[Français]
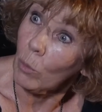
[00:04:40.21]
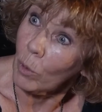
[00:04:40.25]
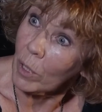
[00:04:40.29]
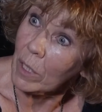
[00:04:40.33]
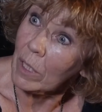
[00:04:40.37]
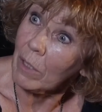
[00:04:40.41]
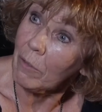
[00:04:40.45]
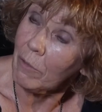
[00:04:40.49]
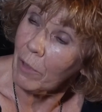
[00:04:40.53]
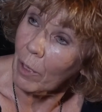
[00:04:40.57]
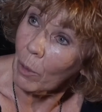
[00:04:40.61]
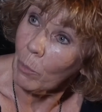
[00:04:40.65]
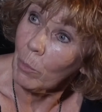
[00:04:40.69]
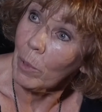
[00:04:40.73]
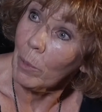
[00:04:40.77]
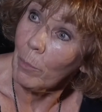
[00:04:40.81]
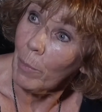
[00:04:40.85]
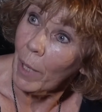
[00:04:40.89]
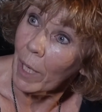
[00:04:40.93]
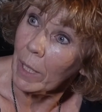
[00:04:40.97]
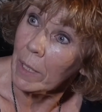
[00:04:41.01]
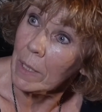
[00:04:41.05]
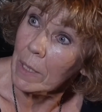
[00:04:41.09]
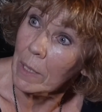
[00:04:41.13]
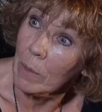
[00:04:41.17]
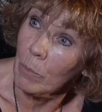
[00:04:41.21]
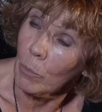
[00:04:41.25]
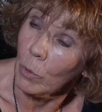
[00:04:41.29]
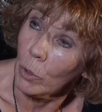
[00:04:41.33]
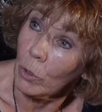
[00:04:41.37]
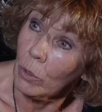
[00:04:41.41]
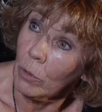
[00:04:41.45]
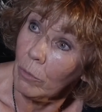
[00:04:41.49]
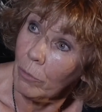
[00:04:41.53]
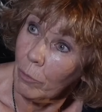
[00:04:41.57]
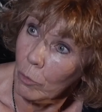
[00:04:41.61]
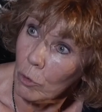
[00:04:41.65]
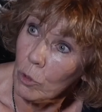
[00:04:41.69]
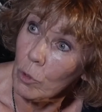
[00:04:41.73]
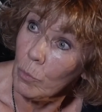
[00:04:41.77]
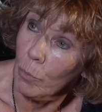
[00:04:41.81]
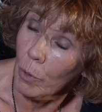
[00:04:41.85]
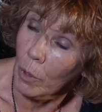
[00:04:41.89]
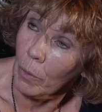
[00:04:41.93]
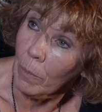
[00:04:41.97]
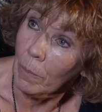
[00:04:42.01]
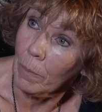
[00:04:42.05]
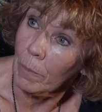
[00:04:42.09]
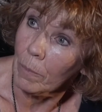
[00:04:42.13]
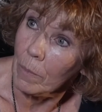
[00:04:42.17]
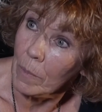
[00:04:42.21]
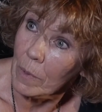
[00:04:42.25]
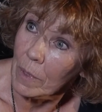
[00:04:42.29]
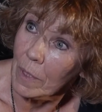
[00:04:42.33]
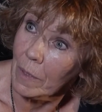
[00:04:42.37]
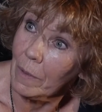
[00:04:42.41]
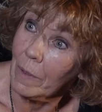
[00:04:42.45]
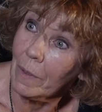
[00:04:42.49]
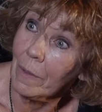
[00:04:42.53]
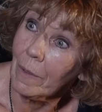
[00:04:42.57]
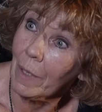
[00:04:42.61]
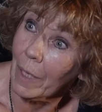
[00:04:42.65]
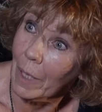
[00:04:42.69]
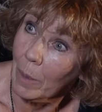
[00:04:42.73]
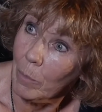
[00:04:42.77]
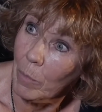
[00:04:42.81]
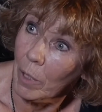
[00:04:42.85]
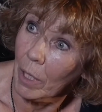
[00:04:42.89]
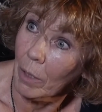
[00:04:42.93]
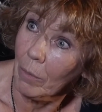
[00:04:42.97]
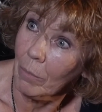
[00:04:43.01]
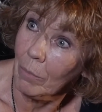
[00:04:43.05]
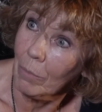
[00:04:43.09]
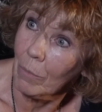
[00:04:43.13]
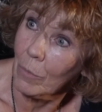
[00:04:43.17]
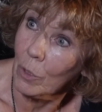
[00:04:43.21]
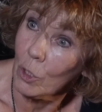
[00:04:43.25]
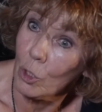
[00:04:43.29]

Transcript: qui ont été fermées par Essimode. Franchement, c'était très bien.